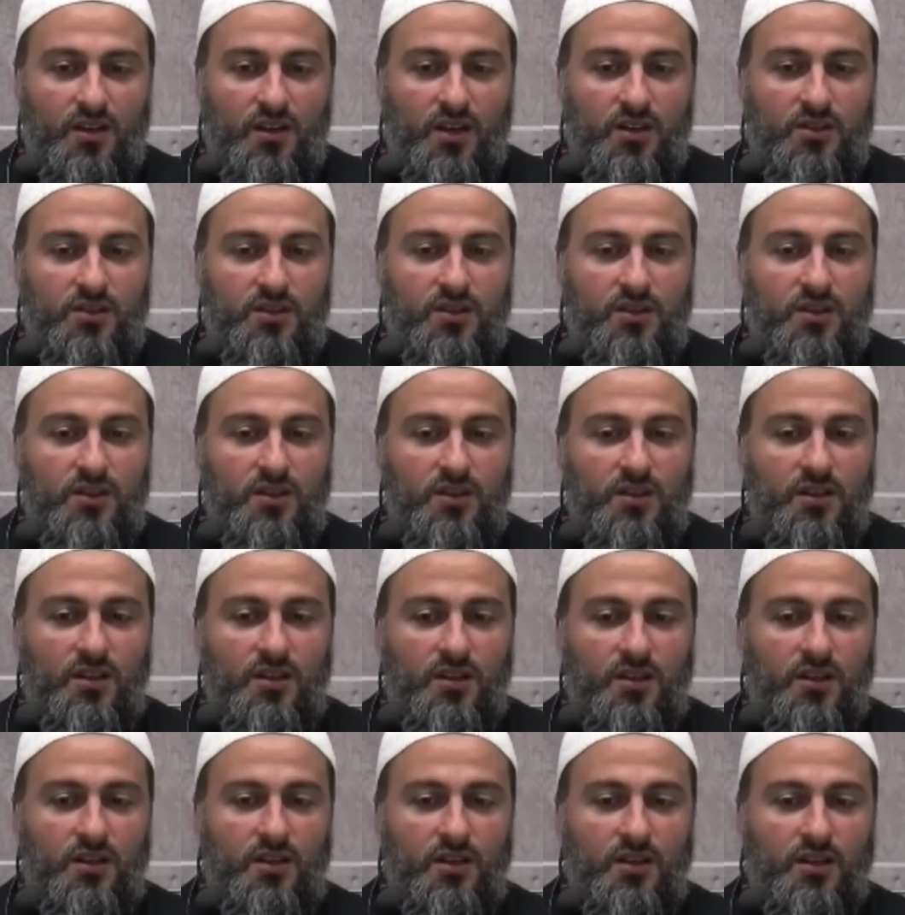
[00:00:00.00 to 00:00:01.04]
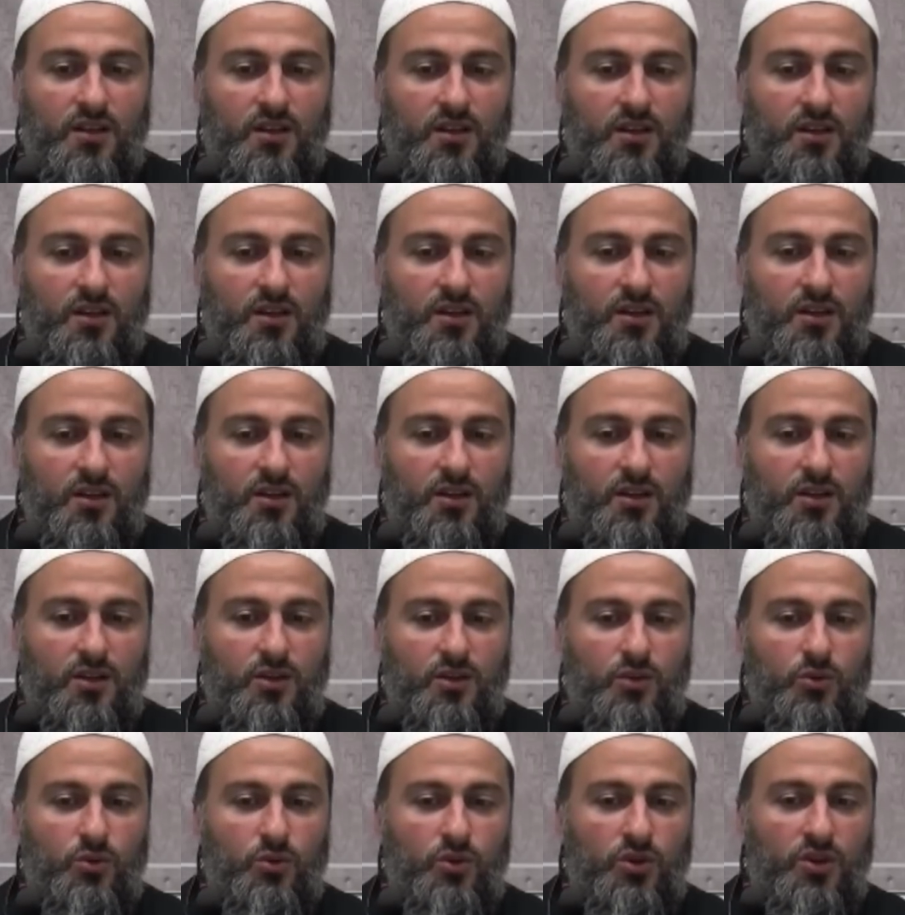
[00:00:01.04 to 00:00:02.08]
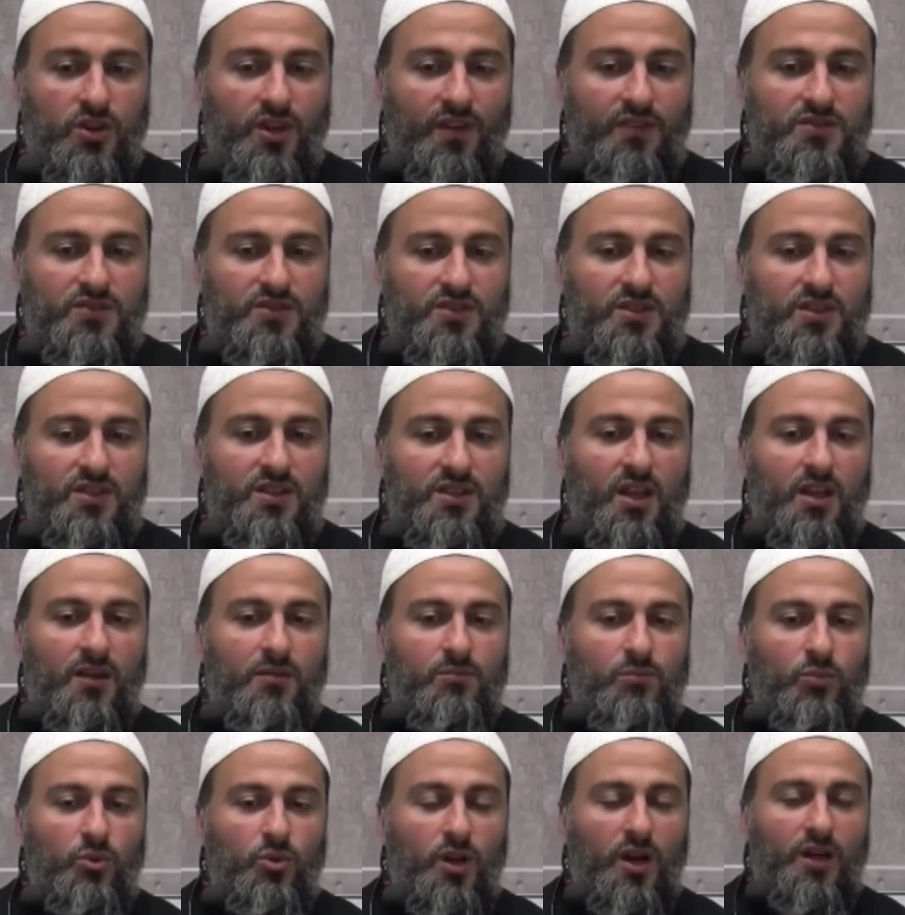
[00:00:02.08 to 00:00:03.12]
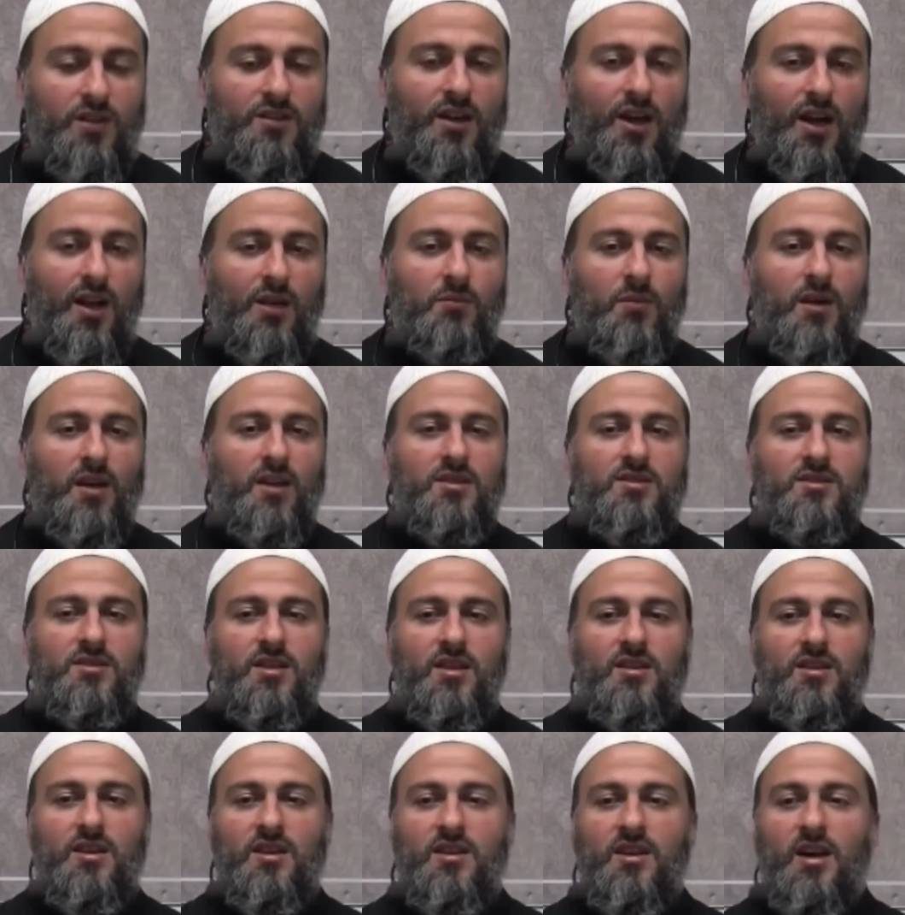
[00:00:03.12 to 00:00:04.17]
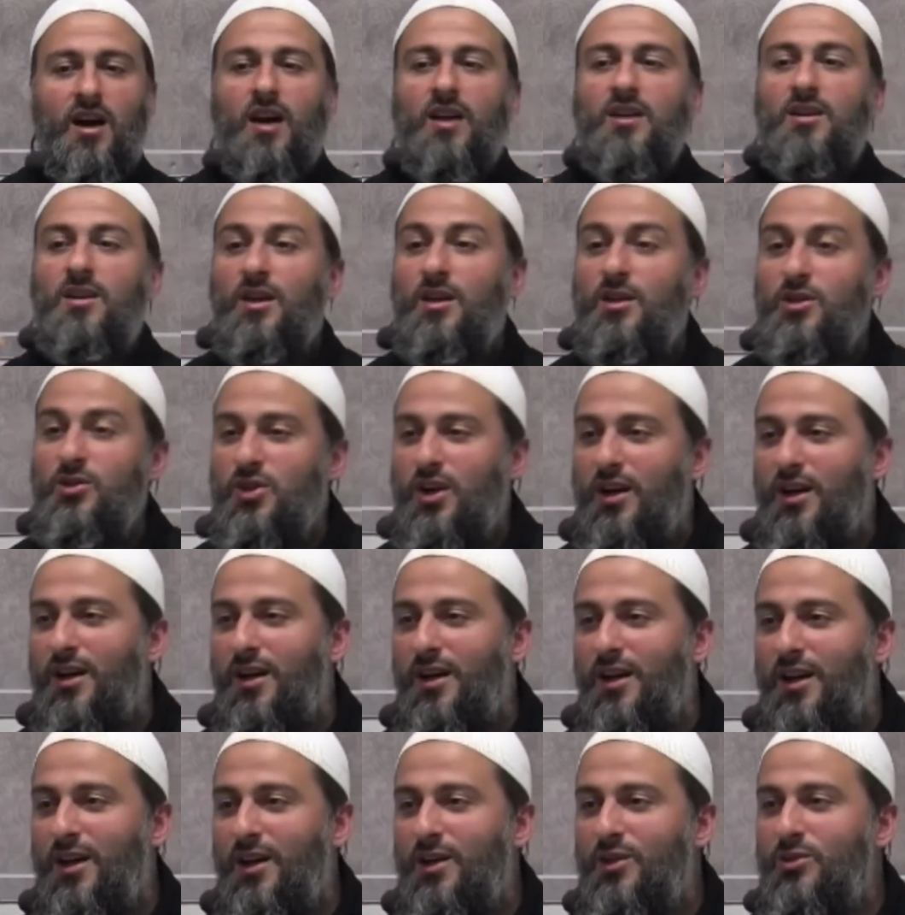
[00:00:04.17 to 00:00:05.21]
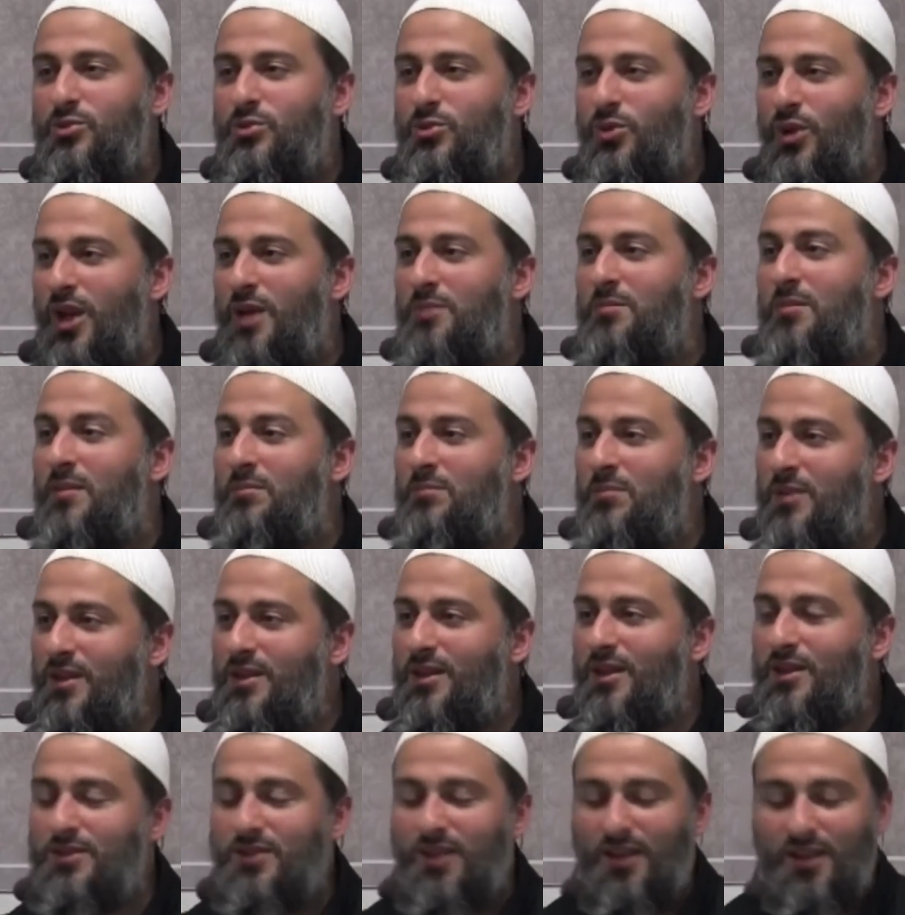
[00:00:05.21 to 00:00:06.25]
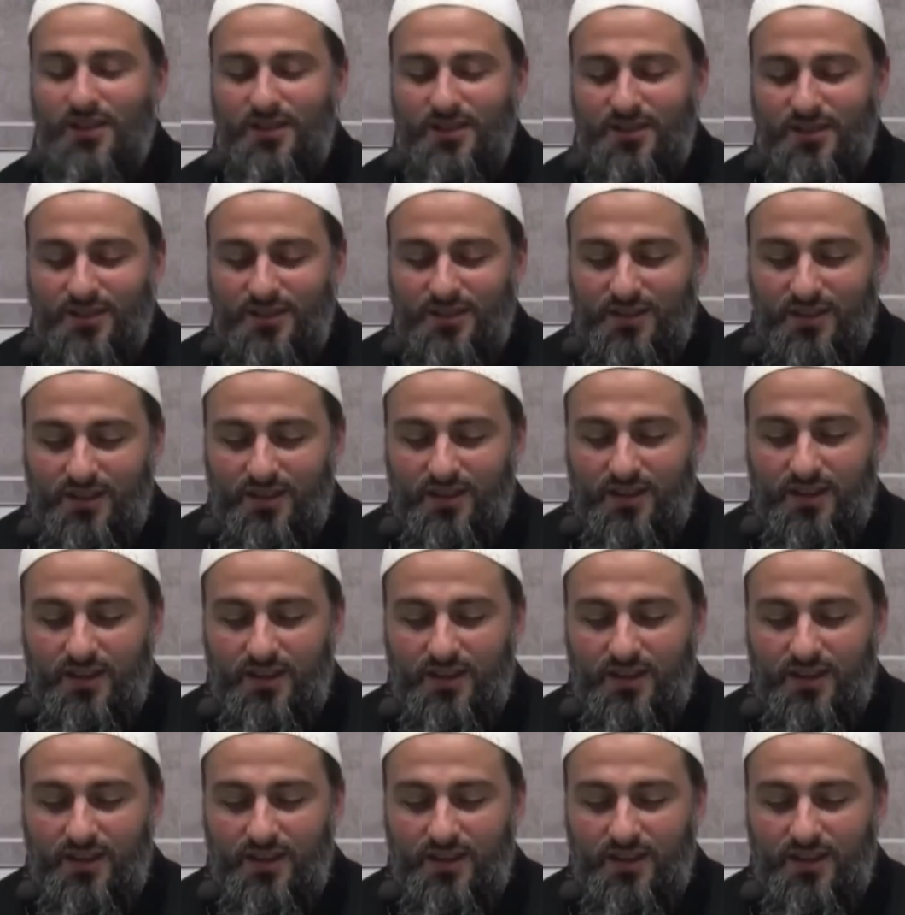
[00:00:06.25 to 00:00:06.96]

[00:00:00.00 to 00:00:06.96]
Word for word: Kadının nefsinden murat almak istediğini anlayınca Süleyman bin Yesar